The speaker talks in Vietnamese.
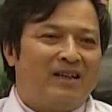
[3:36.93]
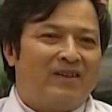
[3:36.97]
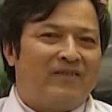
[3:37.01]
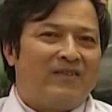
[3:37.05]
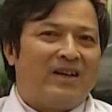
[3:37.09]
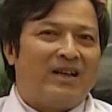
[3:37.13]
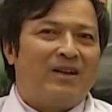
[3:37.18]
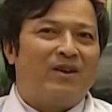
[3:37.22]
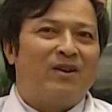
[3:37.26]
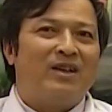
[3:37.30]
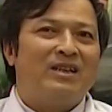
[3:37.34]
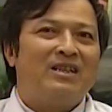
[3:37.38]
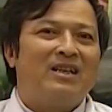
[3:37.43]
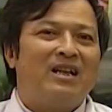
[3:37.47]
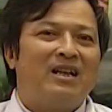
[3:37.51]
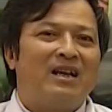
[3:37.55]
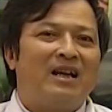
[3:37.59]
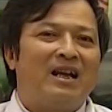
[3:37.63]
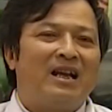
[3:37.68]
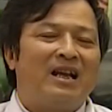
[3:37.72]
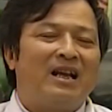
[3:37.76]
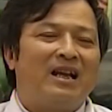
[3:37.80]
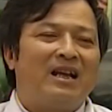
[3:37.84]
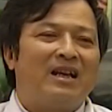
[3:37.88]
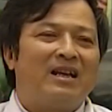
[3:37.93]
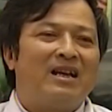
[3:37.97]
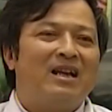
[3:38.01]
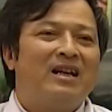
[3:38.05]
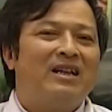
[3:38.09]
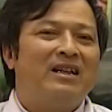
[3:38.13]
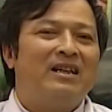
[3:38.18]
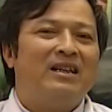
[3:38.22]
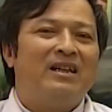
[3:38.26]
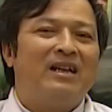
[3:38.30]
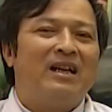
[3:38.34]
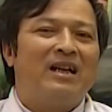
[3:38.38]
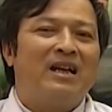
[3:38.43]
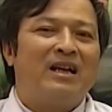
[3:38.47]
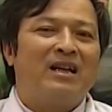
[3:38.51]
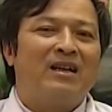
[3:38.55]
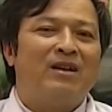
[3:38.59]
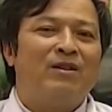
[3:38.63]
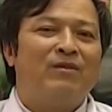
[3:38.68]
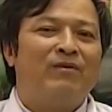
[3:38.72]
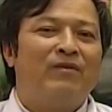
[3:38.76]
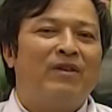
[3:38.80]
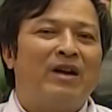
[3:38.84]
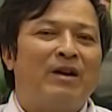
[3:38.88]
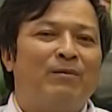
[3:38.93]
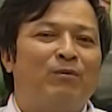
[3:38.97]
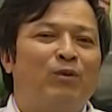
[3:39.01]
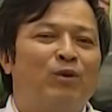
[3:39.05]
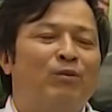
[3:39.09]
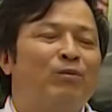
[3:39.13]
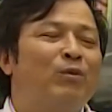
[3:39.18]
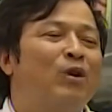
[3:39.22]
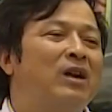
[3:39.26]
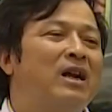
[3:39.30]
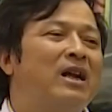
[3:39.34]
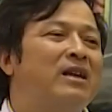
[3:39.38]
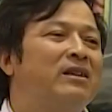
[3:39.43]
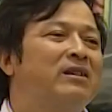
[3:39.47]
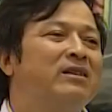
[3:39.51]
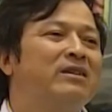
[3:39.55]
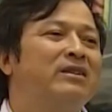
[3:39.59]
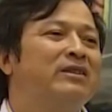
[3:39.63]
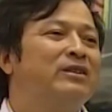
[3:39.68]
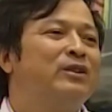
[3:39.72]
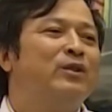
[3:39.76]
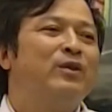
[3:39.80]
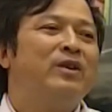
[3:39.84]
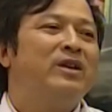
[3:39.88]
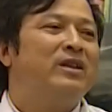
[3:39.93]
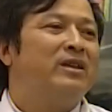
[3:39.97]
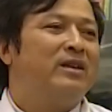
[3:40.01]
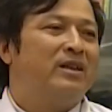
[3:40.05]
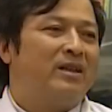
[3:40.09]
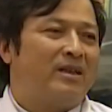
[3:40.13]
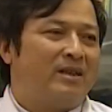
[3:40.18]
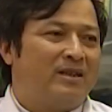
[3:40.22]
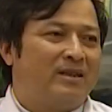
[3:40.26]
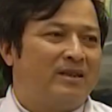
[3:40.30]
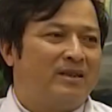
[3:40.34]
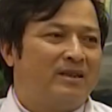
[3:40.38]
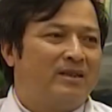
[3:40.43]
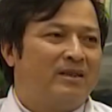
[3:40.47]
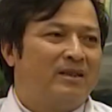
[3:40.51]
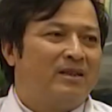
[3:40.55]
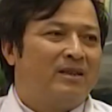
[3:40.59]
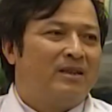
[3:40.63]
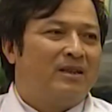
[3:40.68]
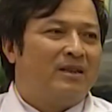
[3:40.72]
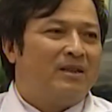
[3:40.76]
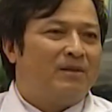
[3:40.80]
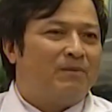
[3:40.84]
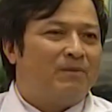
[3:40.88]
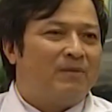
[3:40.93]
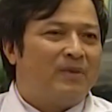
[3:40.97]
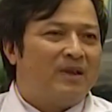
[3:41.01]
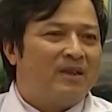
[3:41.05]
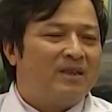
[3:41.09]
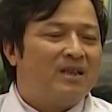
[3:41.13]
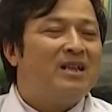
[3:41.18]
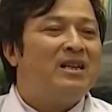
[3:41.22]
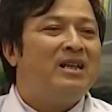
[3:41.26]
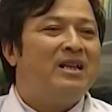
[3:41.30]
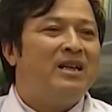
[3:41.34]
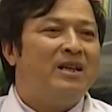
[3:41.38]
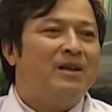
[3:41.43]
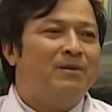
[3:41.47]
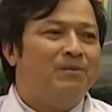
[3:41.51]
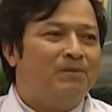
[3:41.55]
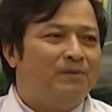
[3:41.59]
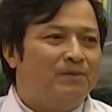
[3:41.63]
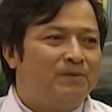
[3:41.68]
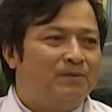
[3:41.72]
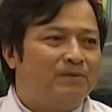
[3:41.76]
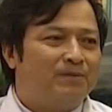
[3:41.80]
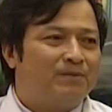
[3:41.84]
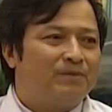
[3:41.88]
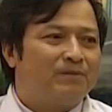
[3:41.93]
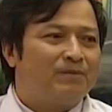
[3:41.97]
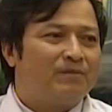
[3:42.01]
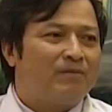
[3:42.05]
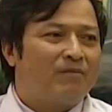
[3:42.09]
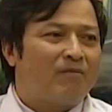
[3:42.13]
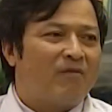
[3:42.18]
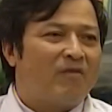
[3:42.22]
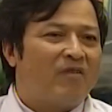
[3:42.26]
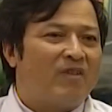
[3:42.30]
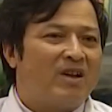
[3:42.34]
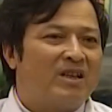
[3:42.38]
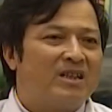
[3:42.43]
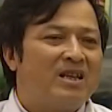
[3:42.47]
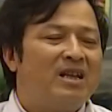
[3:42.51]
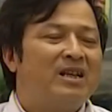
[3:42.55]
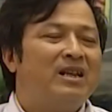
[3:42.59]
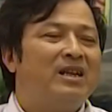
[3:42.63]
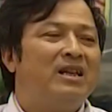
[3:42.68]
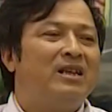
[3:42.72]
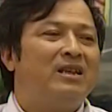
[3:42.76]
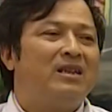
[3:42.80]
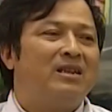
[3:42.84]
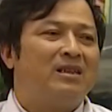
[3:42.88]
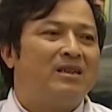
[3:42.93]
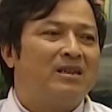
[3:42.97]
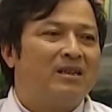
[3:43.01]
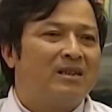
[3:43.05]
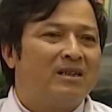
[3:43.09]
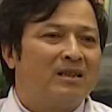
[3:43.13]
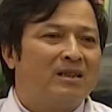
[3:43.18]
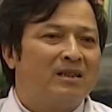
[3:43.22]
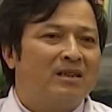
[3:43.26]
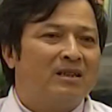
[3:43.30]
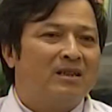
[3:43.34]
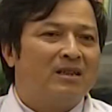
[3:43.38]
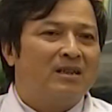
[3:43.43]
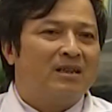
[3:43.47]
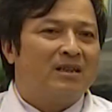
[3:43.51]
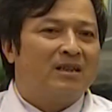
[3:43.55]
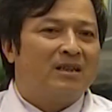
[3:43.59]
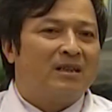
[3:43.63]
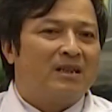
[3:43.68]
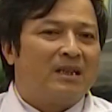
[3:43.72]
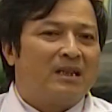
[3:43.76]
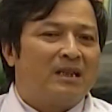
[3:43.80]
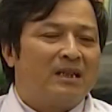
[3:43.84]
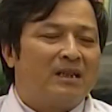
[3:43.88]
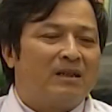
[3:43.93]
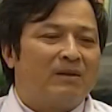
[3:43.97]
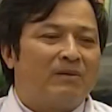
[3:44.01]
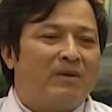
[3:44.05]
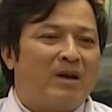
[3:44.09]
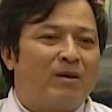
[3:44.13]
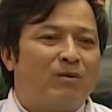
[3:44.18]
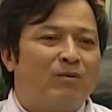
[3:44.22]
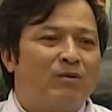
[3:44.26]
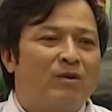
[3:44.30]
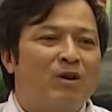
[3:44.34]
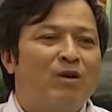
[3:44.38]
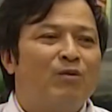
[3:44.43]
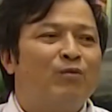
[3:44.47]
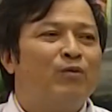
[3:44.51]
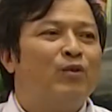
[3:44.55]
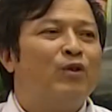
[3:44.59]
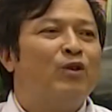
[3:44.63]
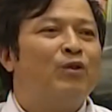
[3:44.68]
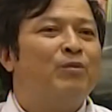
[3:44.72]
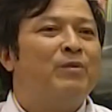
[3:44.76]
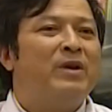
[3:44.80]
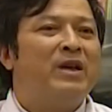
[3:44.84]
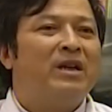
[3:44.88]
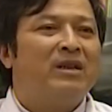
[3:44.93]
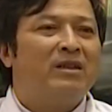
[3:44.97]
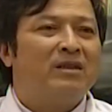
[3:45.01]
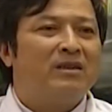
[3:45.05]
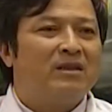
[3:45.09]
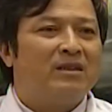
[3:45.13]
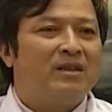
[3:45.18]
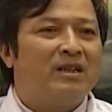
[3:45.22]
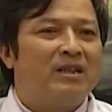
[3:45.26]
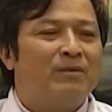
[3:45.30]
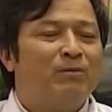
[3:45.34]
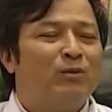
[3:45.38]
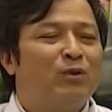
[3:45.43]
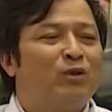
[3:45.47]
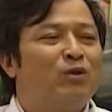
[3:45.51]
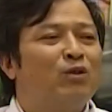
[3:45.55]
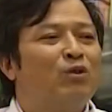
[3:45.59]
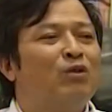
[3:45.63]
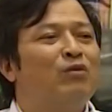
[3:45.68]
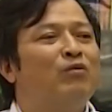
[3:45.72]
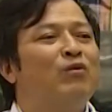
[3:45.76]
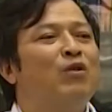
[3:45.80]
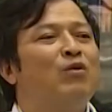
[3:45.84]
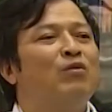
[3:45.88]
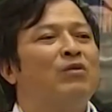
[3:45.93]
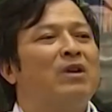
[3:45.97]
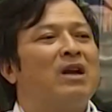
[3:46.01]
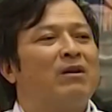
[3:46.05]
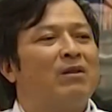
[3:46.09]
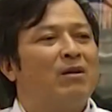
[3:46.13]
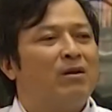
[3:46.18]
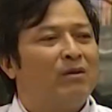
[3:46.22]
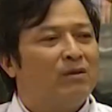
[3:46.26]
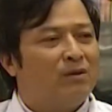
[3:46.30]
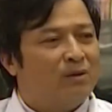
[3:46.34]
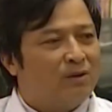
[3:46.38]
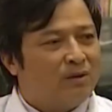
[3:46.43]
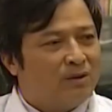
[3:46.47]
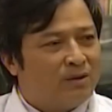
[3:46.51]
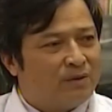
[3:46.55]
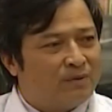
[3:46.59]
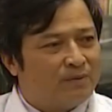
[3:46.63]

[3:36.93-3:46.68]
phải nói rằng là đây là không phải một món ăn thường xuyên được mà rất hiếm và rất ít và cũng không phổ biến chỉ một số vùng nào đó thôi